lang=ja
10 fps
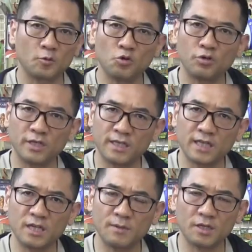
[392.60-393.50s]
特に
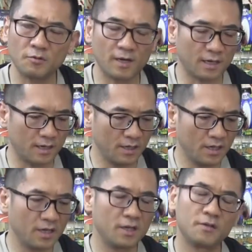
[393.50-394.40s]
左巻きは
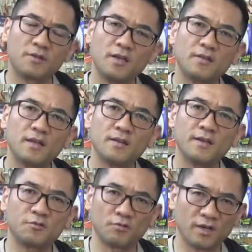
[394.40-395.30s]
生産
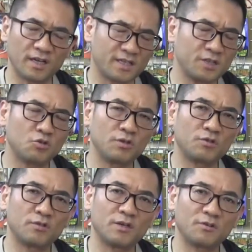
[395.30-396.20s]
台数が非常に
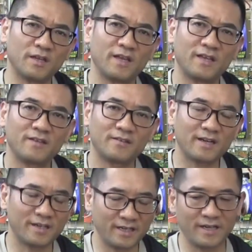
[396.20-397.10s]
少なくて、
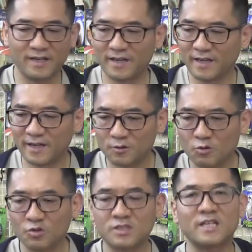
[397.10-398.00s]
さらに
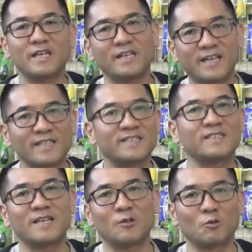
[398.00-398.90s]
その時代に合致
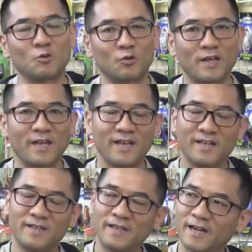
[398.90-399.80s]
しているというので
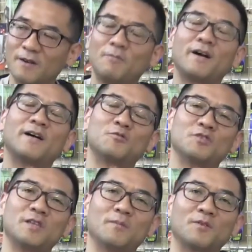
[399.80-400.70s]
値段が爆発
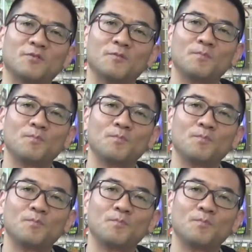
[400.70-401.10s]
しています。